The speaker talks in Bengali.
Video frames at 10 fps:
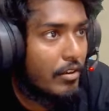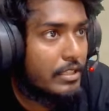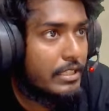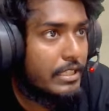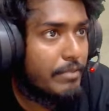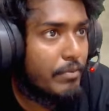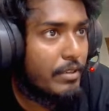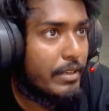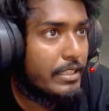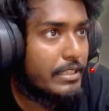যে কি
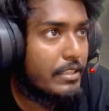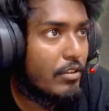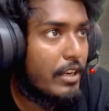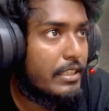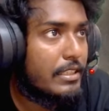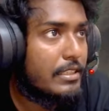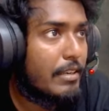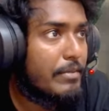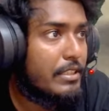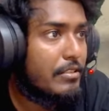পরিমাণে জেদ ধরাই দিতেছে
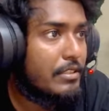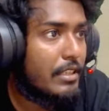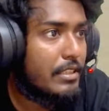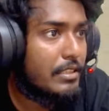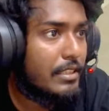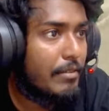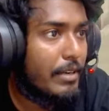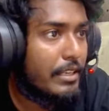আমি নিজেও জানতেছি না ভাই